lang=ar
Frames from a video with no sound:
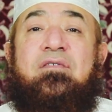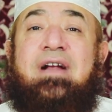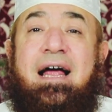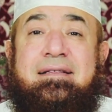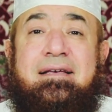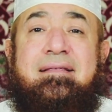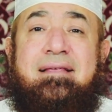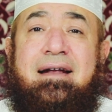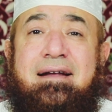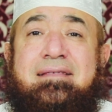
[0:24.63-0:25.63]
في الحديث
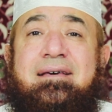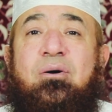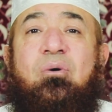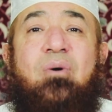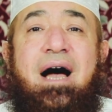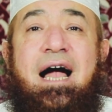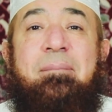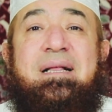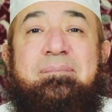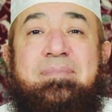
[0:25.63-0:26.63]
الذي رواه
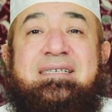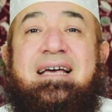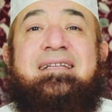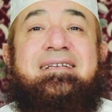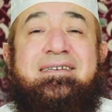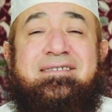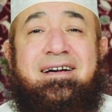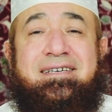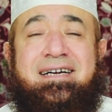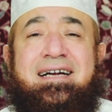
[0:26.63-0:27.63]
أحمد بسند
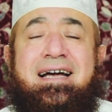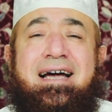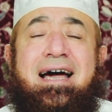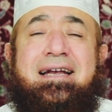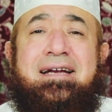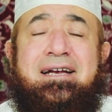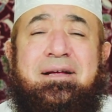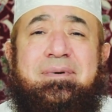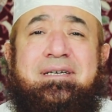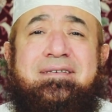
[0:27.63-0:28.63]
صحيح أن
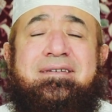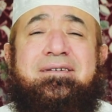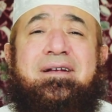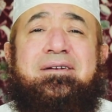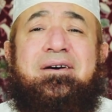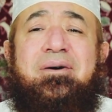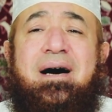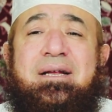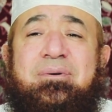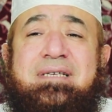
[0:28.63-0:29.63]
النبي صلى الله
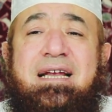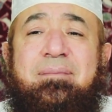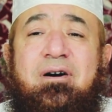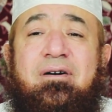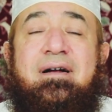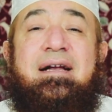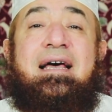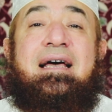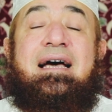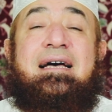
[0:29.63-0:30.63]
عليه وسلم قال
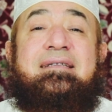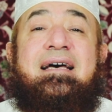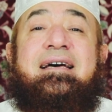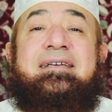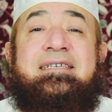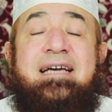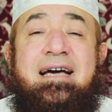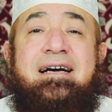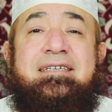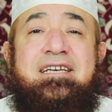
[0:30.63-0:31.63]
أتاني
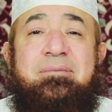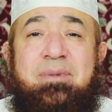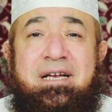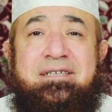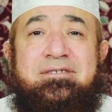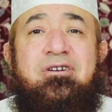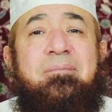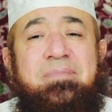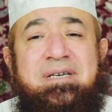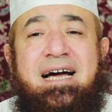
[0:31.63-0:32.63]
آت من عند
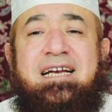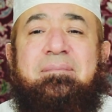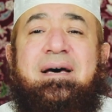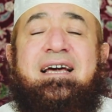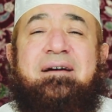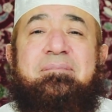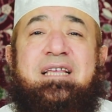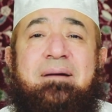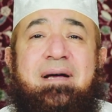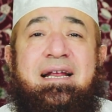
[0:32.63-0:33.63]
ربي يعني ملك من
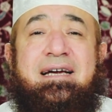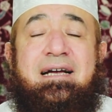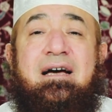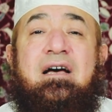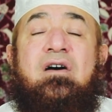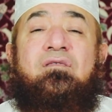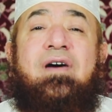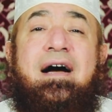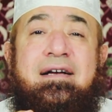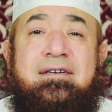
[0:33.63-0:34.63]
الملائكة
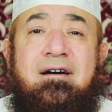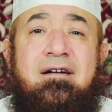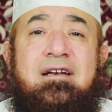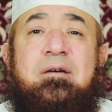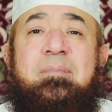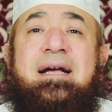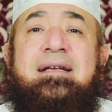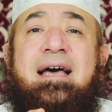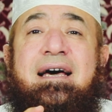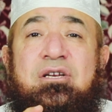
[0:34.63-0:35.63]
فخيرني
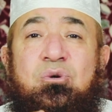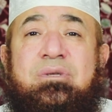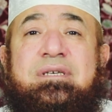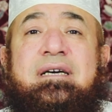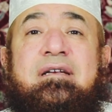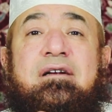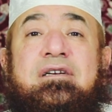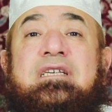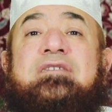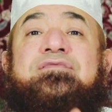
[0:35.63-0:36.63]
بين أن يدخل
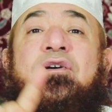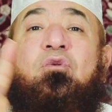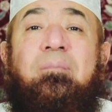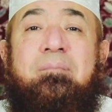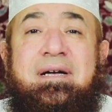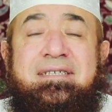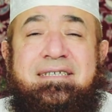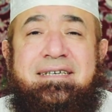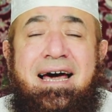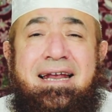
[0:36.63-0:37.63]
نصف
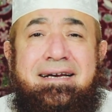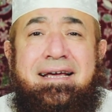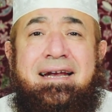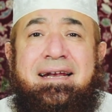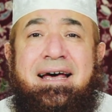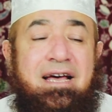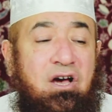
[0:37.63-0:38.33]
أمتي الجنة